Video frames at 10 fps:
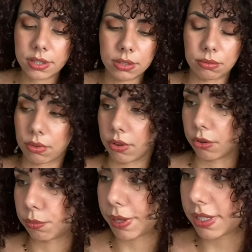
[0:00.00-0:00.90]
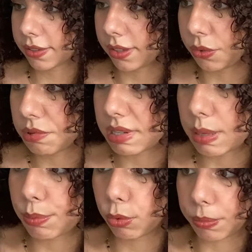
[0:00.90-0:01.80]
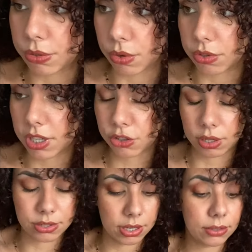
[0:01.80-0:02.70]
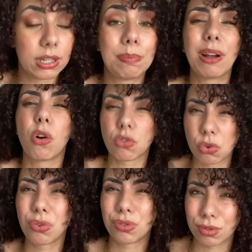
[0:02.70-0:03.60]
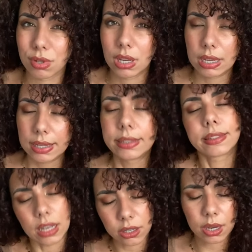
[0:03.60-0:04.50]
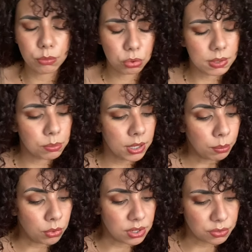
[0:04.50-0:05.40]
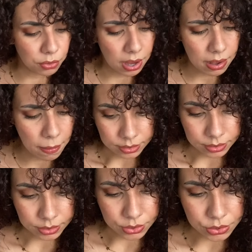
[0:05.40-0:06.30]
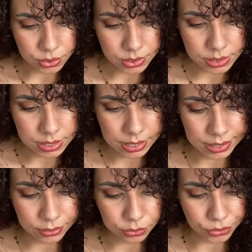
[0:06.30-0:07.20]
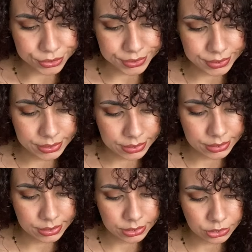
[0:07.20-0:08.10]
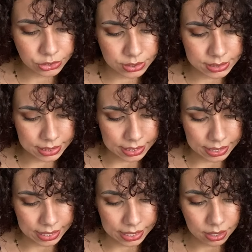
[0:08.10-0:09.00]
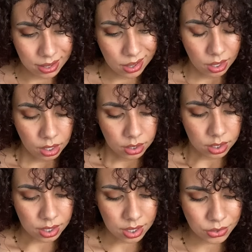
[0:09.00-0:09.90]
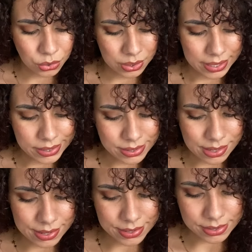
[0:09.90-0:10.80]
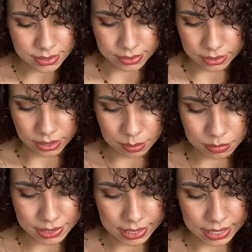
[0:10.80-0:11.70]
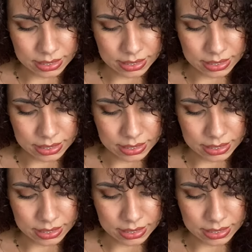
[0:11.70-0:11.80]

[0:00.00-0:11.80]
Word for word: donc euh, je veux pas dire que c'était une déception parce que déjà j'en attendais pas grand chose ça a quand même trouvé le moyen de me décevoir. ceci étant dit, je dirais... Ah, The Guest List, c'était quand même très